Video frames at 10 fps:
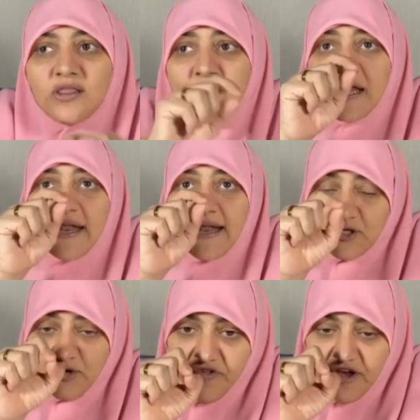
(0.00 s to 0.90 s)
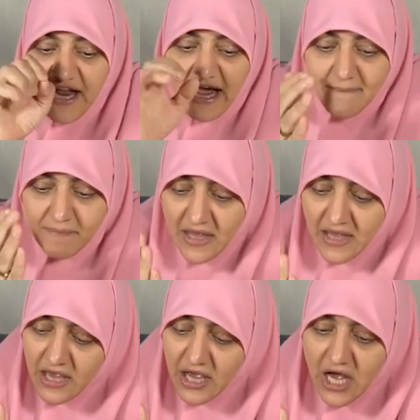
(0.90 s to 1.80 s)
مجرد ان انا اشوف
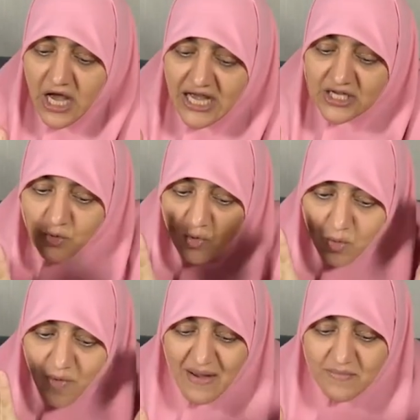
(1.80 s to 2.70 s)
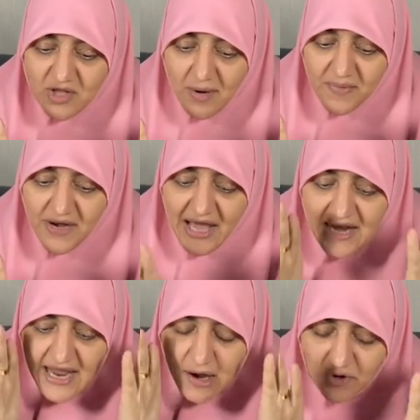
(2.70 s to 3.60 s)
النعم واحمد
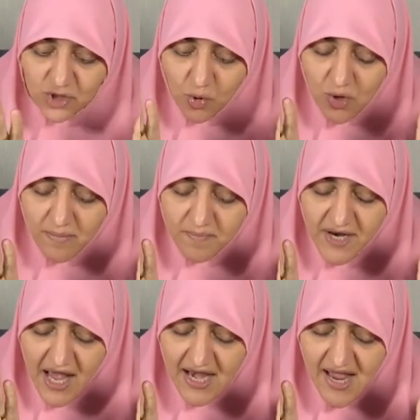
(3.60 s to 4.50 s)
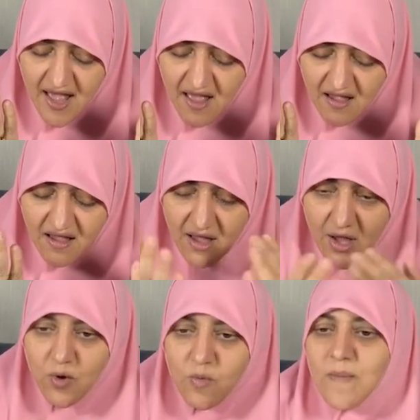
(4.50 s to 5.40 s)
ربنا عليها واشكر ربنا عليها
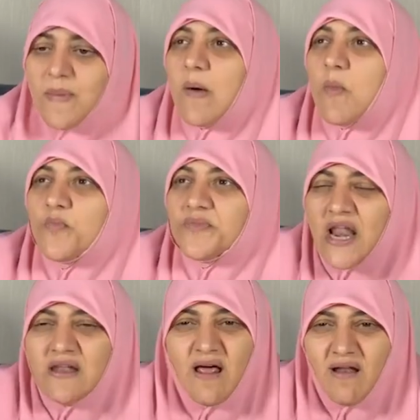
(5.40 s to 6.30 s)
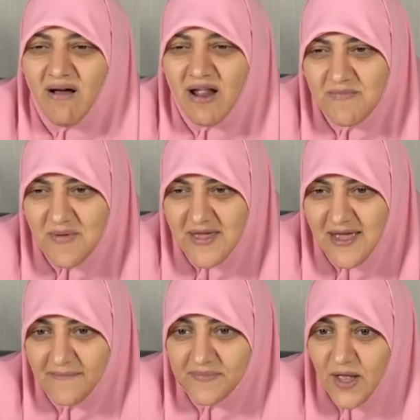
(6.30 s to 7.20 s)
وابقى ممتنه القلب
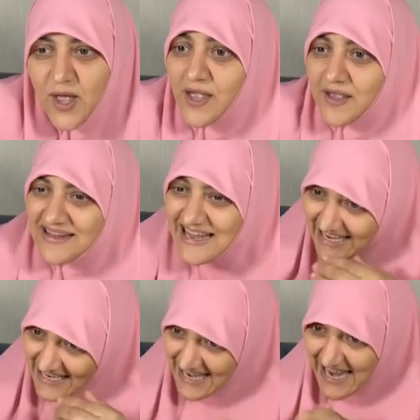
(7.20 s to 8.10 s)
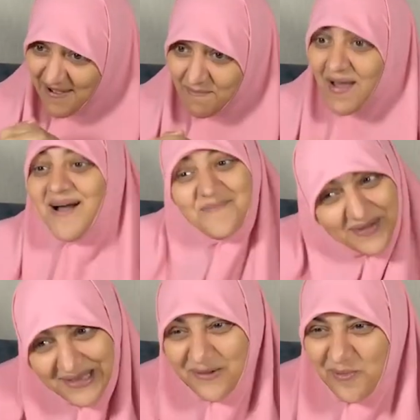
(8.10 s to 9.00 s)
بيها لكن
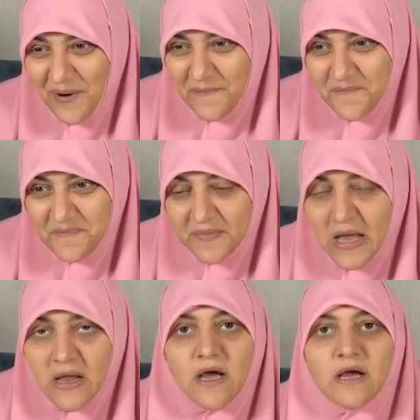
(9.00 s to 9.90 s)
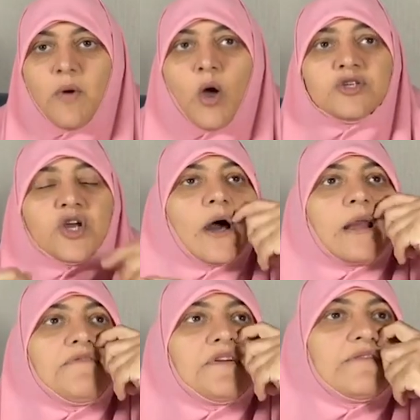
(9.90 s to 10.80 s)
الهمه مطلوبه لكن ما
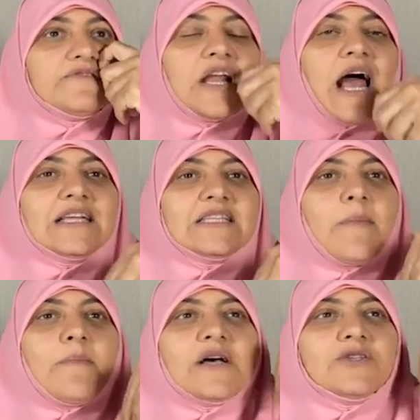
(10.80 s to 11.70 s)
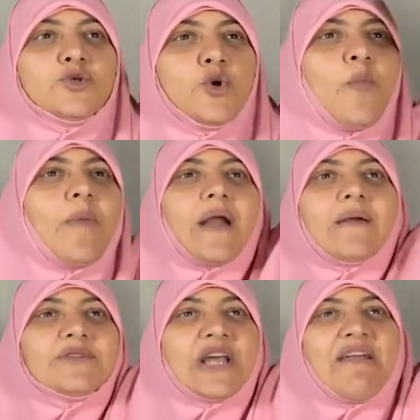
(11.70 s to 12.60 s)
اقعدش اقارن في نفسي انا عايزه ابقى
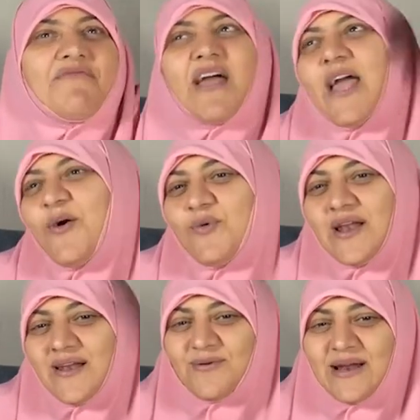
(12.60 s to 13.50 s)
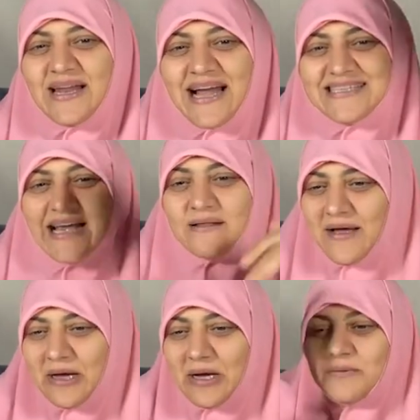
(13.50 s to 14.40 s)
السوبر مش عارفه ايه واللي واللي
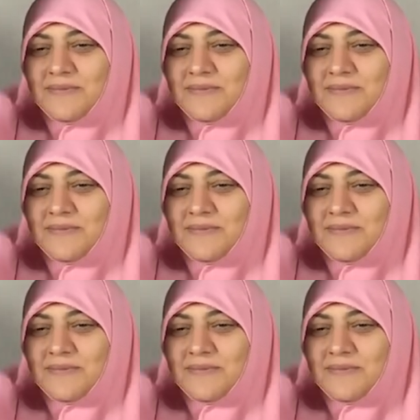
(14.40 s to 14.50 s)
كذا